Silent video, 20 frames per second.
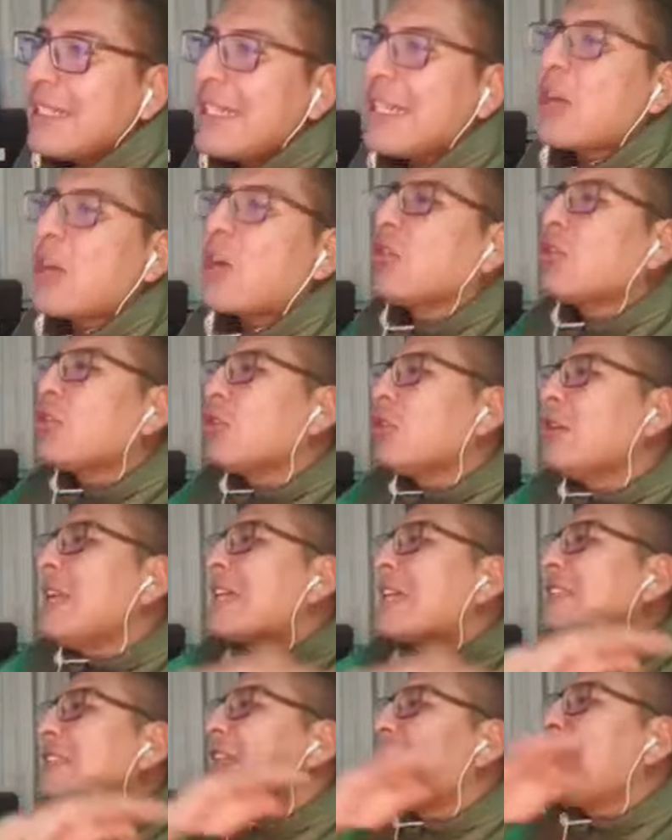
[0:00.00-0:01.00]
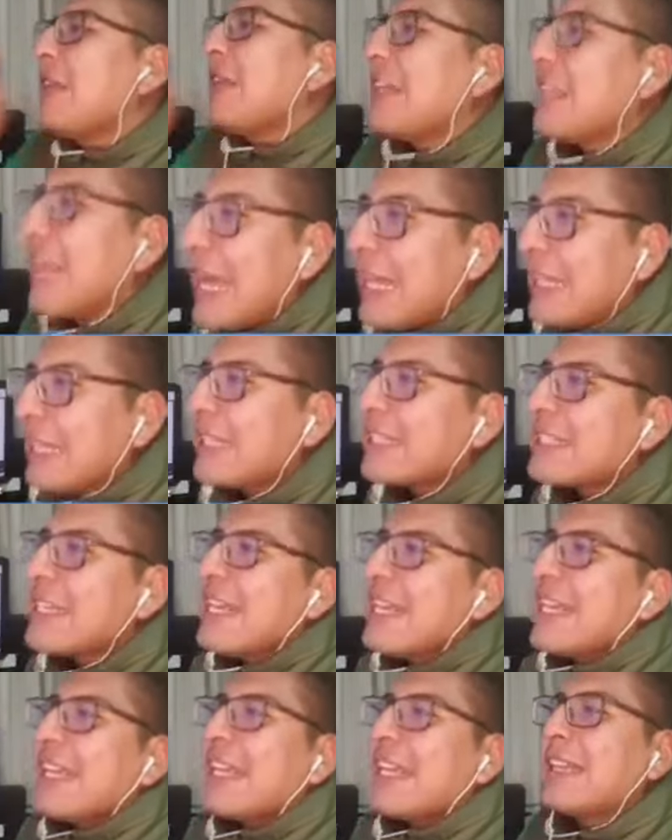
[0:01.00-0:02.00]
y con todas las debilidades
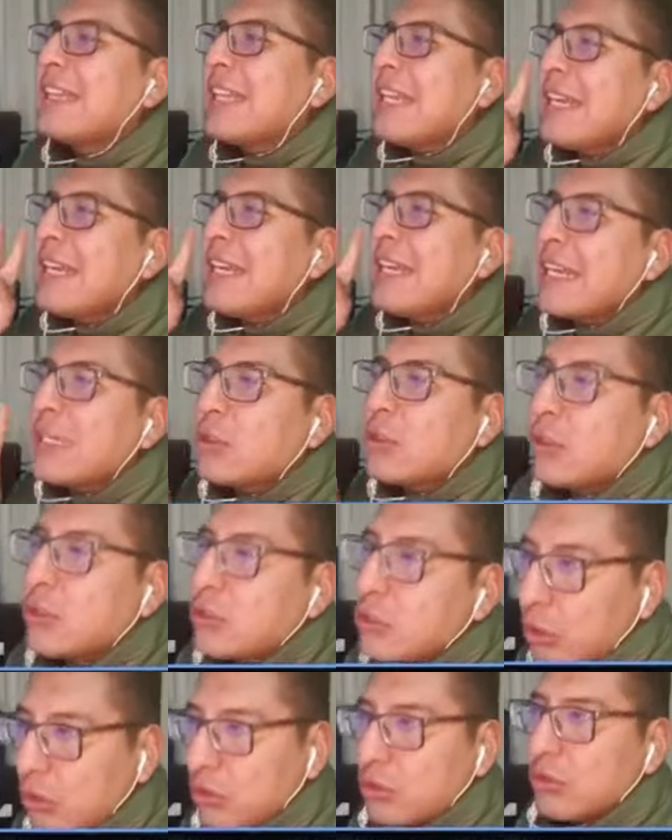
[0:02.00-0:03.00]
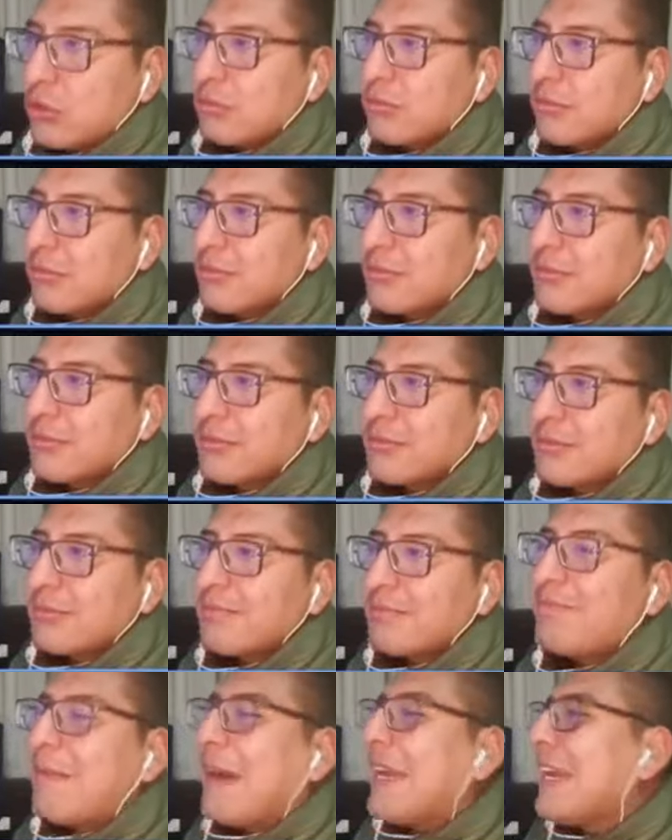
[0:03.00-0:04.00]
que tienen estos dos?
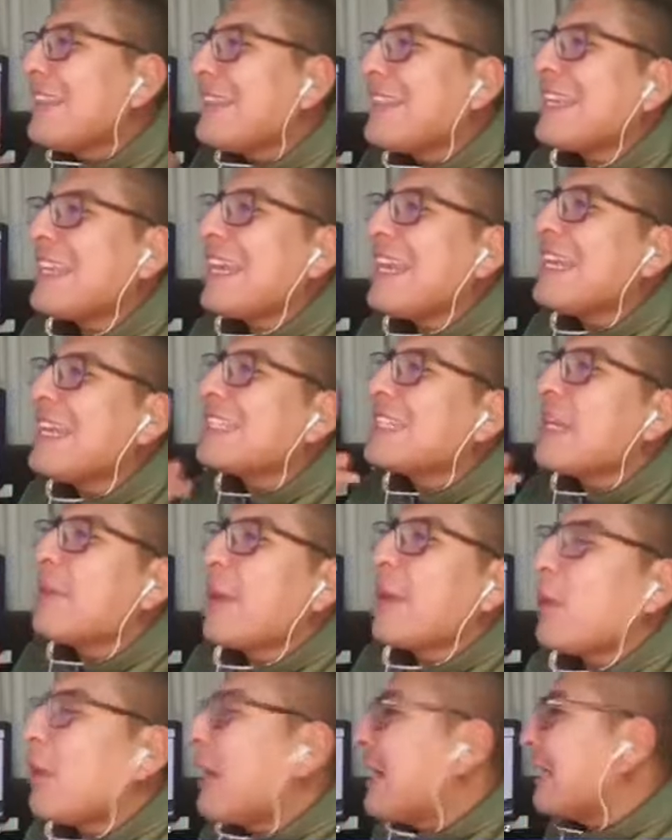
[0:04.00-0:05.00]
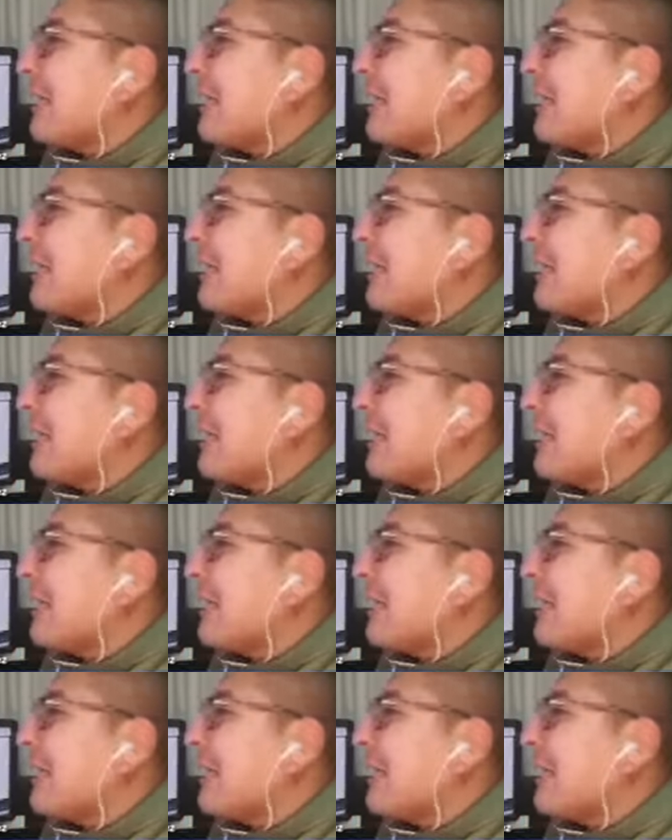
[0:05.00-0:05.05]
Para ti, ¿quién es el mejor